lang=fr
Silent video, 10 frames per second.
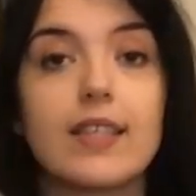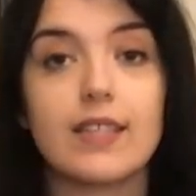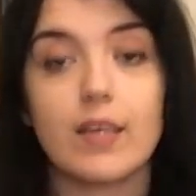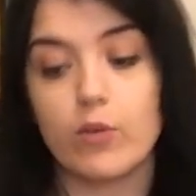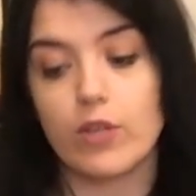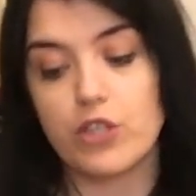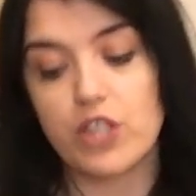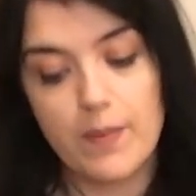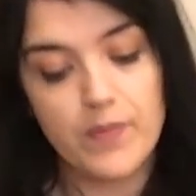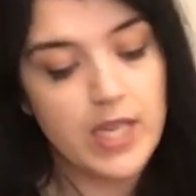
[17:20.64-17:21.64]
très très beaux
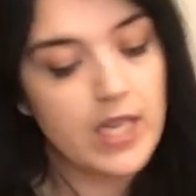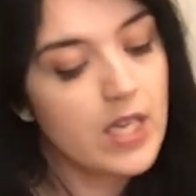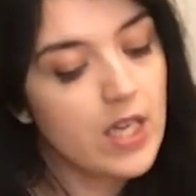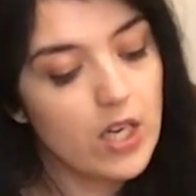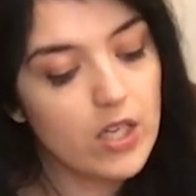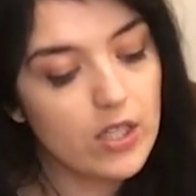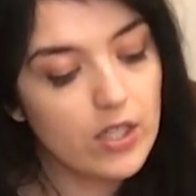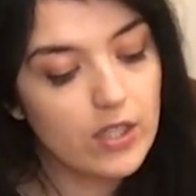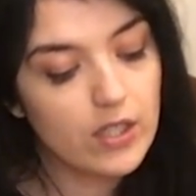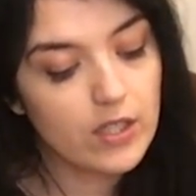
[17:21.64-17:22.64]
clichés.
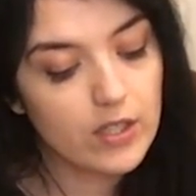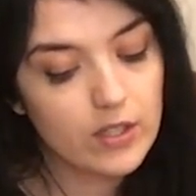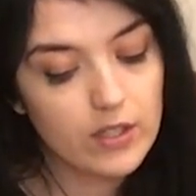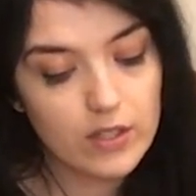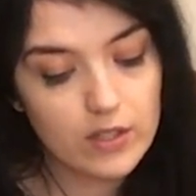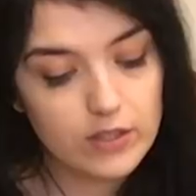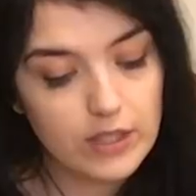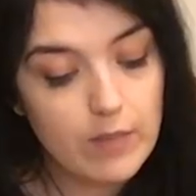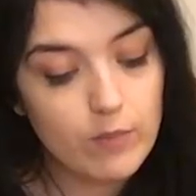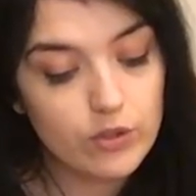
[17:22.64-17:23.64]
Euh,
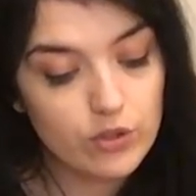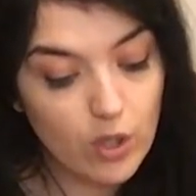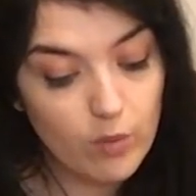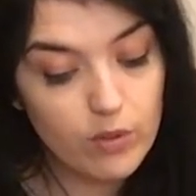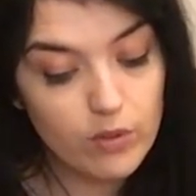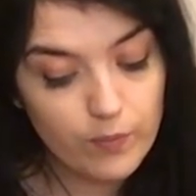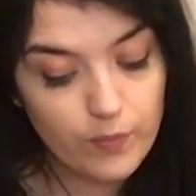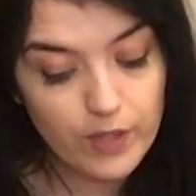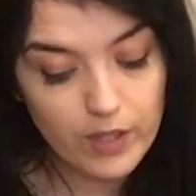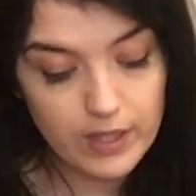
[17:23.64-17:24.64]
il me semble
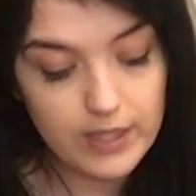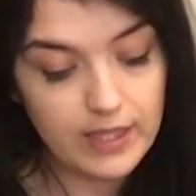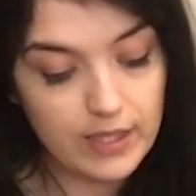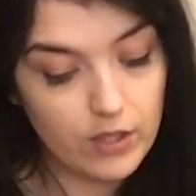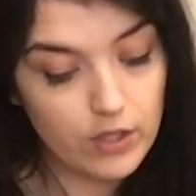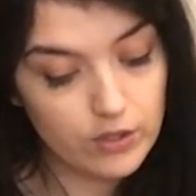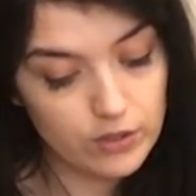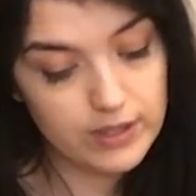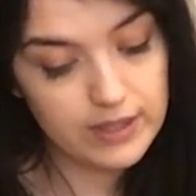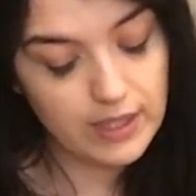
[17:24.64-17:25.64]
et
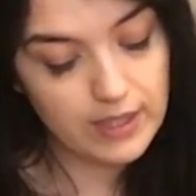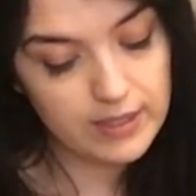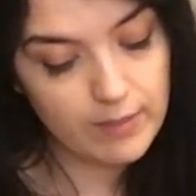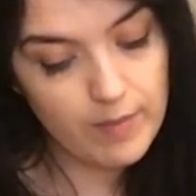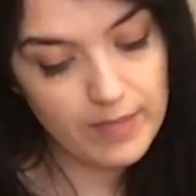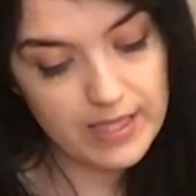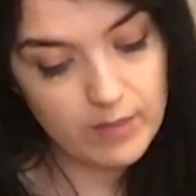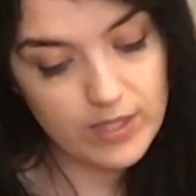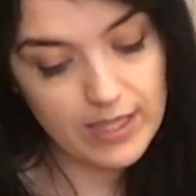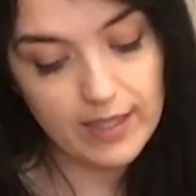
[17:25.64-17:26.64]
euh, c'est même
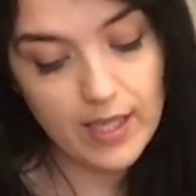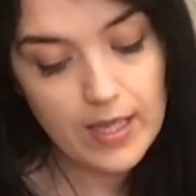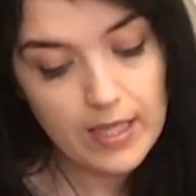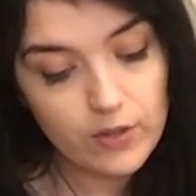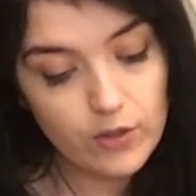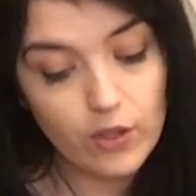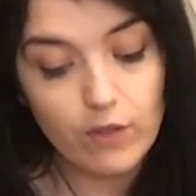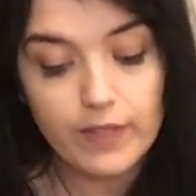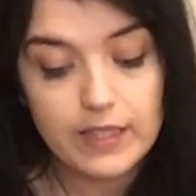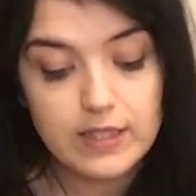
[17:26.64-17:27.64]
quasiment certain que en
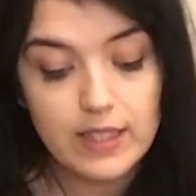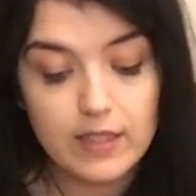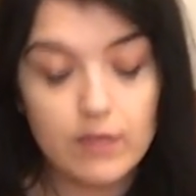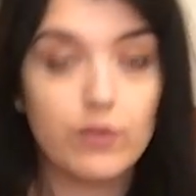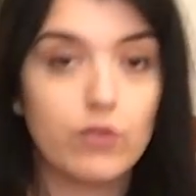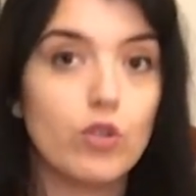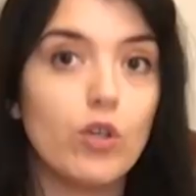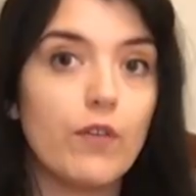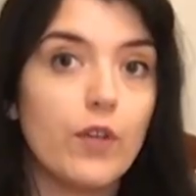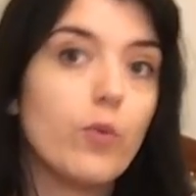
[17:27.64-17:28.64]
fait certaines photos
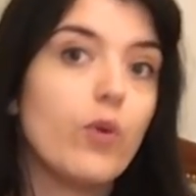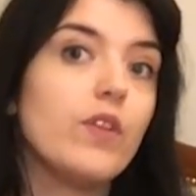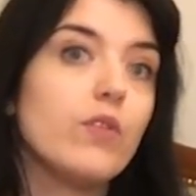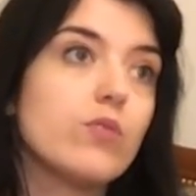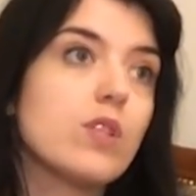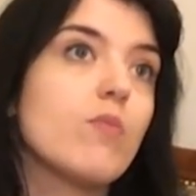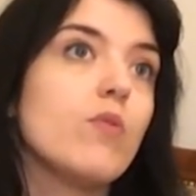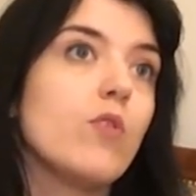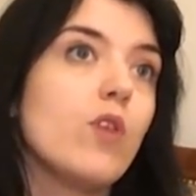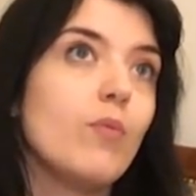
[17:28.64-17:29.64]
en fait proviennent tout
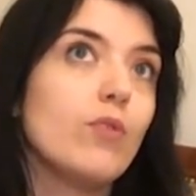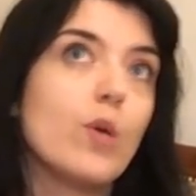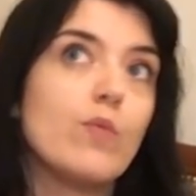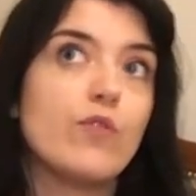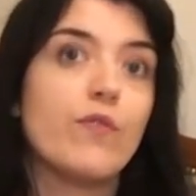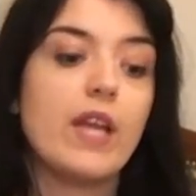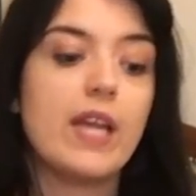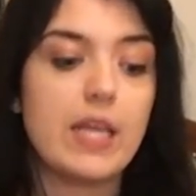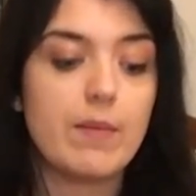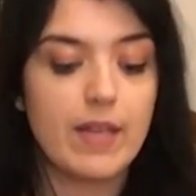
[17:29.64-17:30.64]
simplement un peu comme je
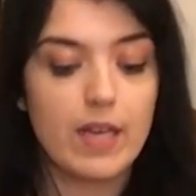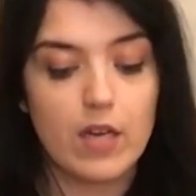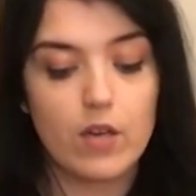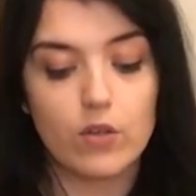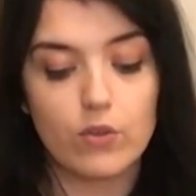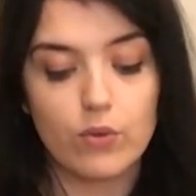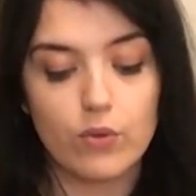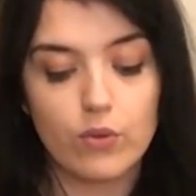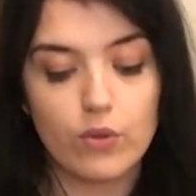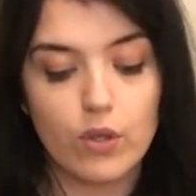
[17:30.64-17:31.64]
fais et eh bien euh, de
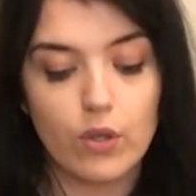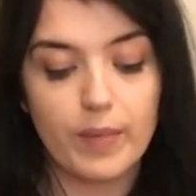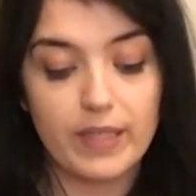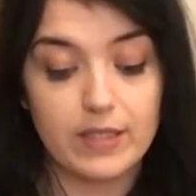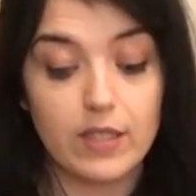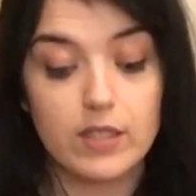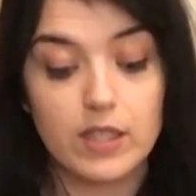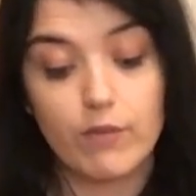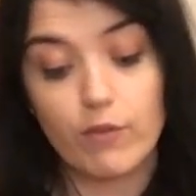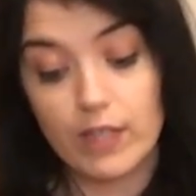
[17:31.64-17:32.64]
euh, personnes
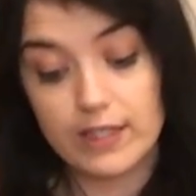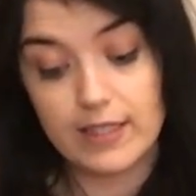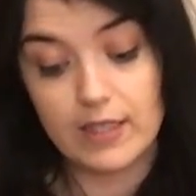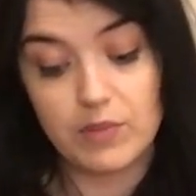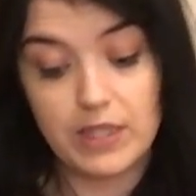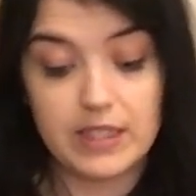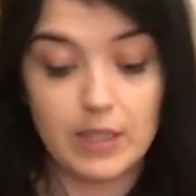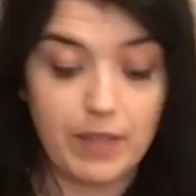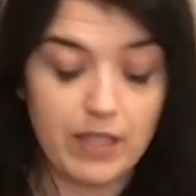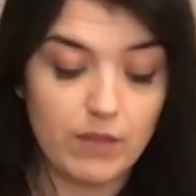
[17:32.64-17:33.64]
qui vont voir certaines pièces
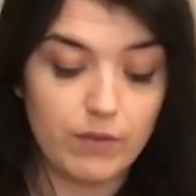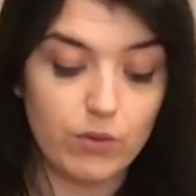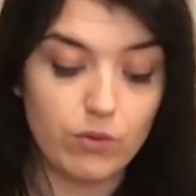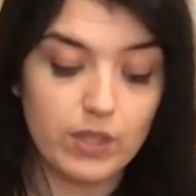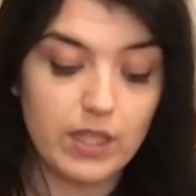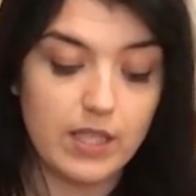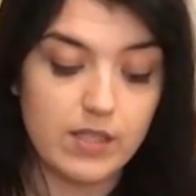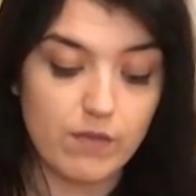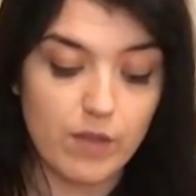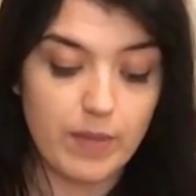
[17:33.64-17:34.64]
qui prennent des photos et qui
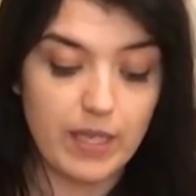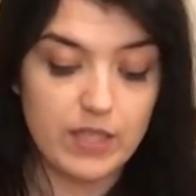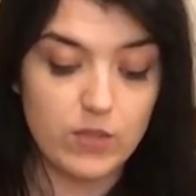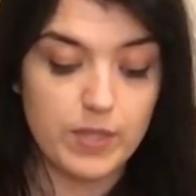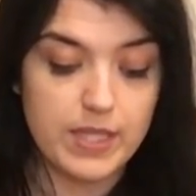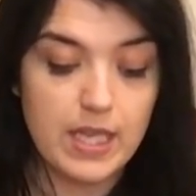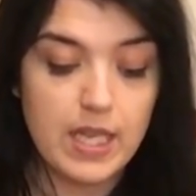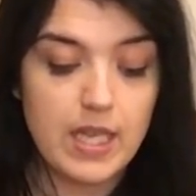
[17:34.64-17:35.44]
les envoient par la suite